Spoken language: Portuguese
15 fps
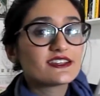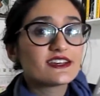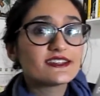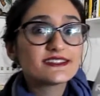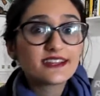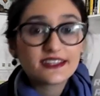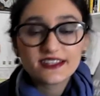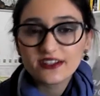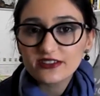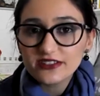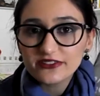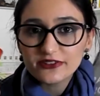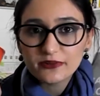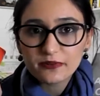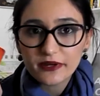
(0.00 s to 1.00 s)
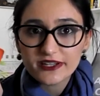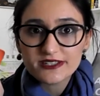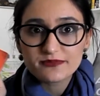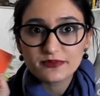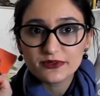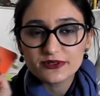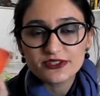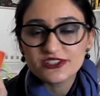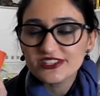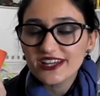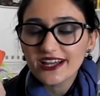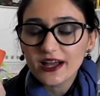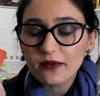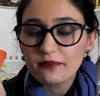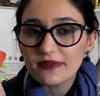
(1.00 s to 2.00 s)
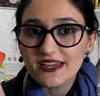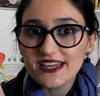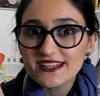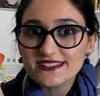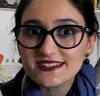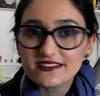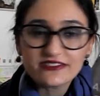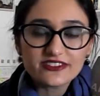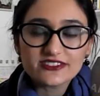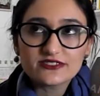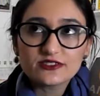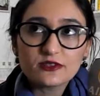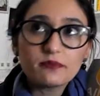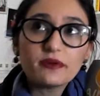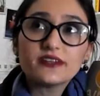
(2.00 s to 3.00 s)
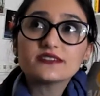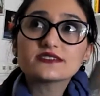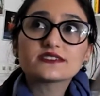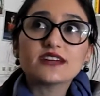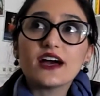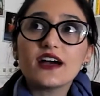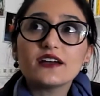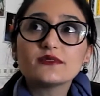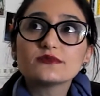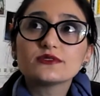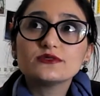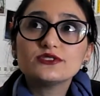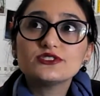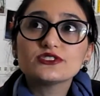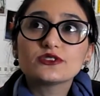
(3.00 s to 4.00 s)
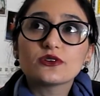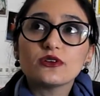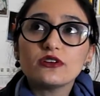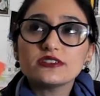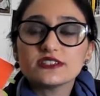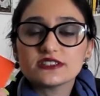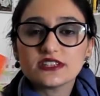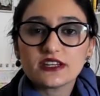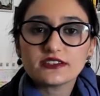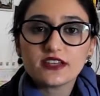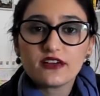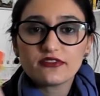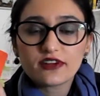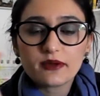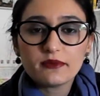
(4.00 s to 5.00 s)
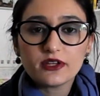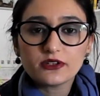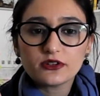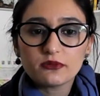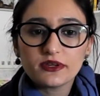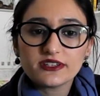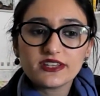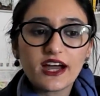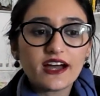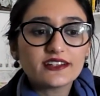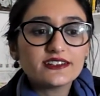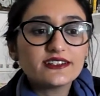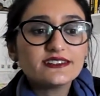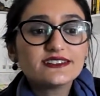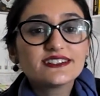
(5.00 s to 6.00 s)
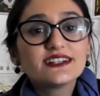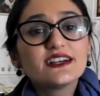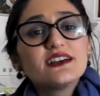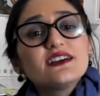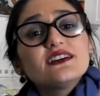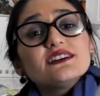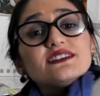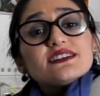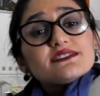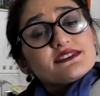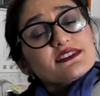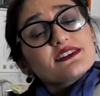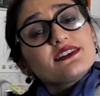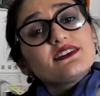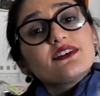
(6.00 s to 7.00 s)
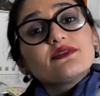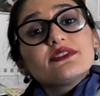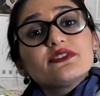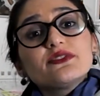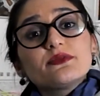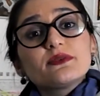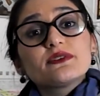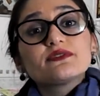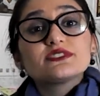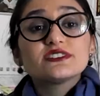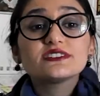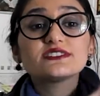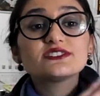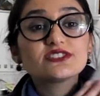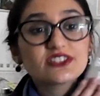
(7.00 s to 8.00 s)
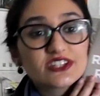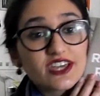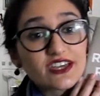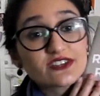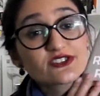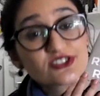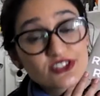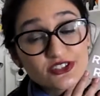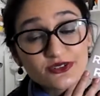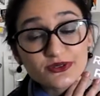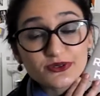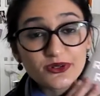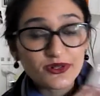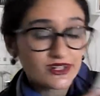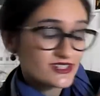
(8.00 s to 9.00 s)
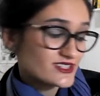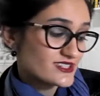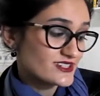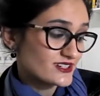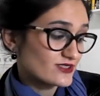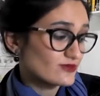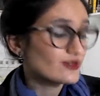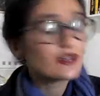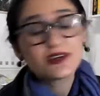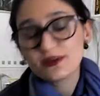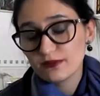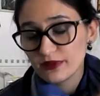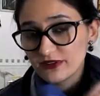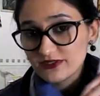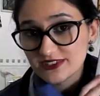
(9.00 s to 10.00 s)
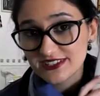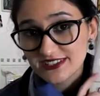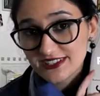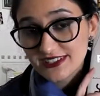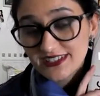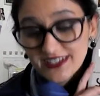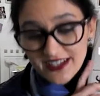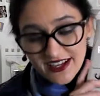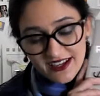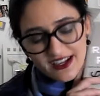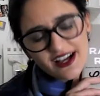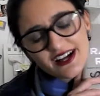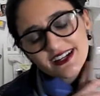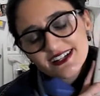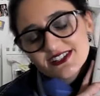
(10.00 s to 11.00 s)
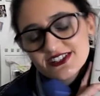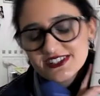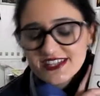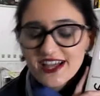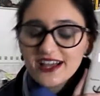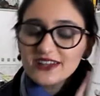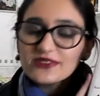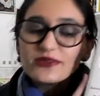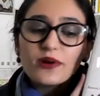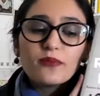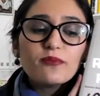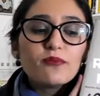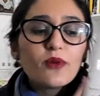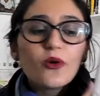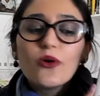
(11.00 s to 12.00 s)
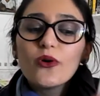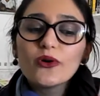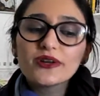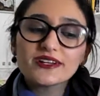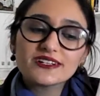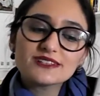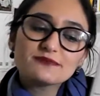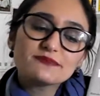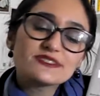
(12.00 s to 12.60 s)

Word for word: Esse aqui é um livro para explodir a cabeça e fazer você pensar em um monte de coisas e até ficar meio atormentada. E esse aqui é um livro para você sentir quentinho no coração, para você acreditar no amor e nas